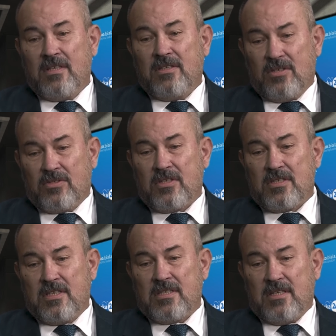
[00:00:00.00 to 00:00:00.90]
no to
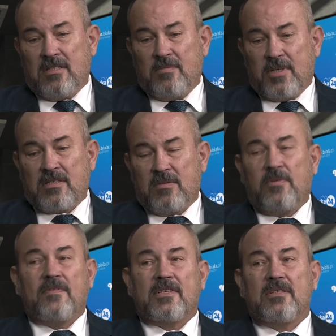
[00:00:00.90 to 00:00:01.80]
jest niestety bardzo
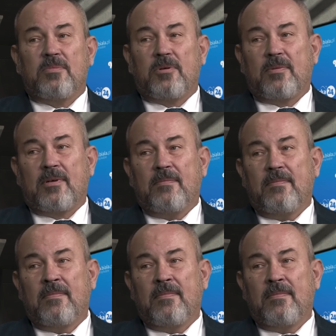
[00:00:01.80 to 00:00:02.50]
poważny problem.